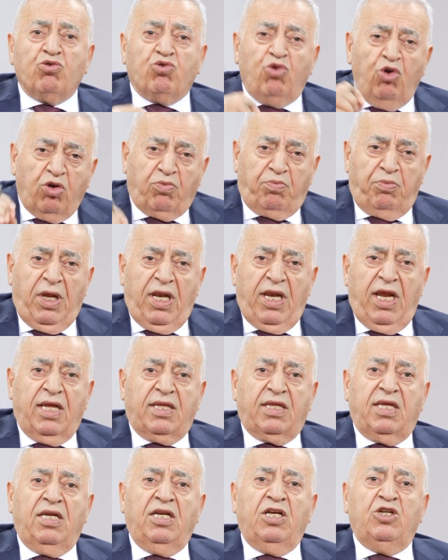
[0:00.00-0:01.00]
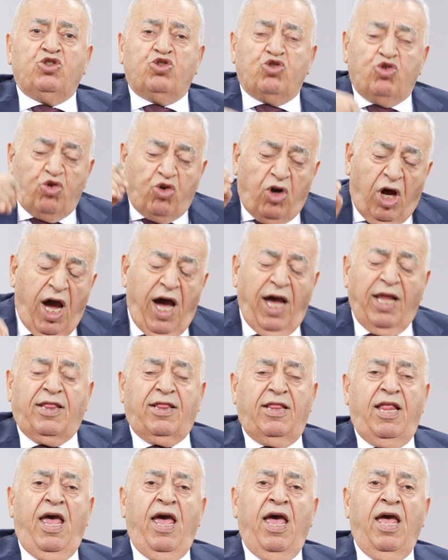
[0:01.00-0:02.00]
Türk milletinin
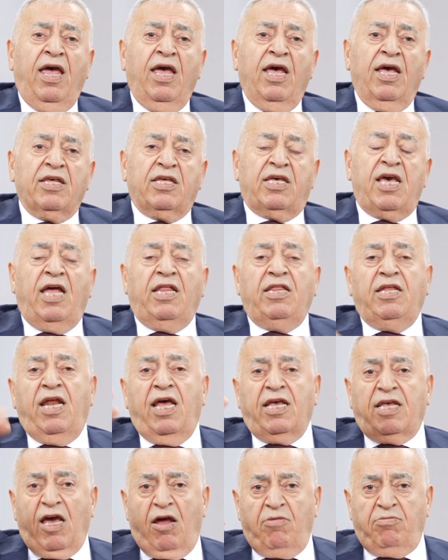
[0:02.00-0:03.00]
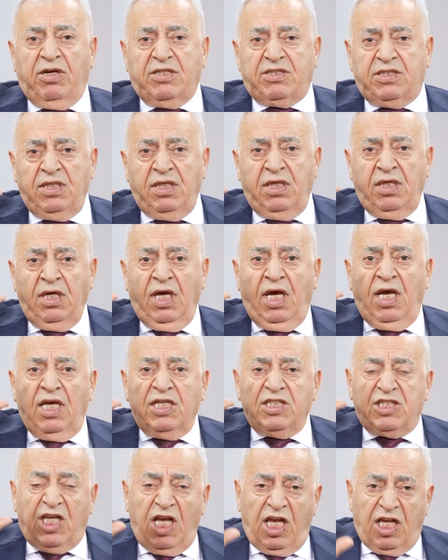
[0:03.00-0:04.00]
süratle kendine gelmesi,
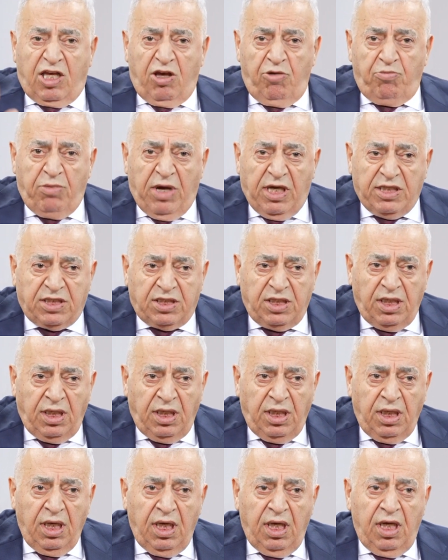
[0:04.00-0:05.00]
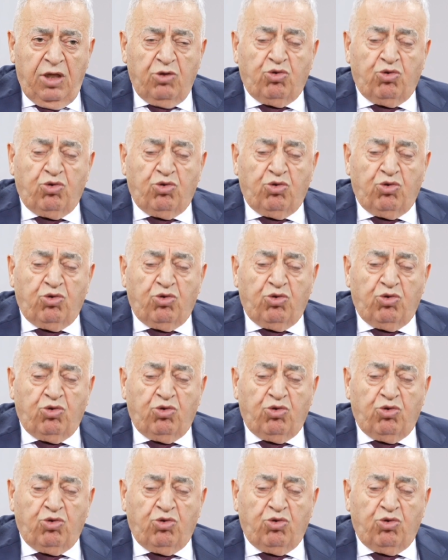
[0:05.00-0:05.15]
silkinmesi,